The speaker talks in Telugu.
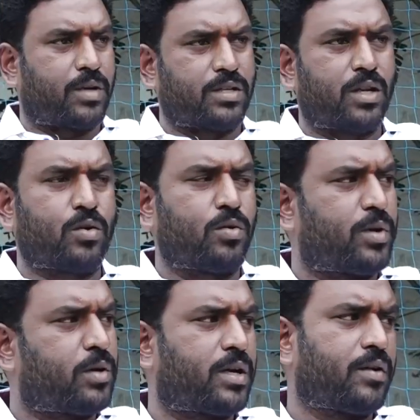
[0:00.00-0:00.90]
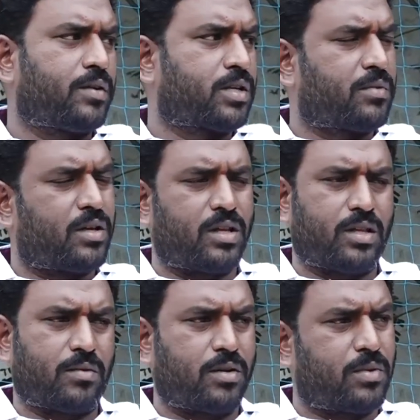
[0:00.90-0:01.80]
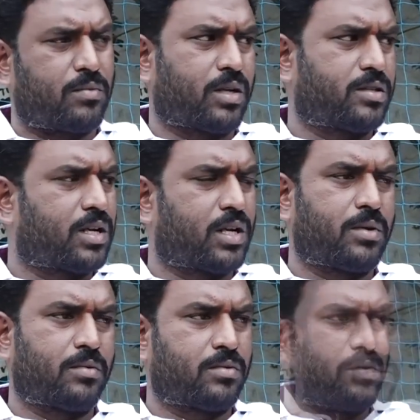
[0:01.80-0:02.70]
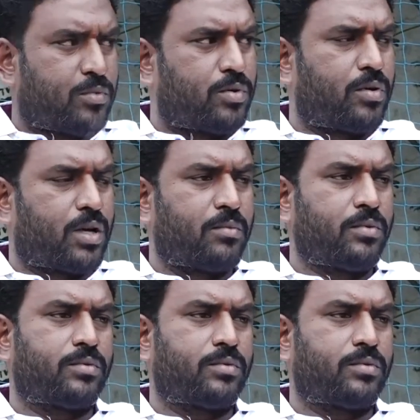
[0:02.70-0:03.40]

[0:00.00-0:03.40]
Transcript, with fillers: ప్రజలకు ఉపయోగపడే విషయం ఏదైతే కూడా మేము ఖచ్చితంగా మేము ముందు ఉంటాము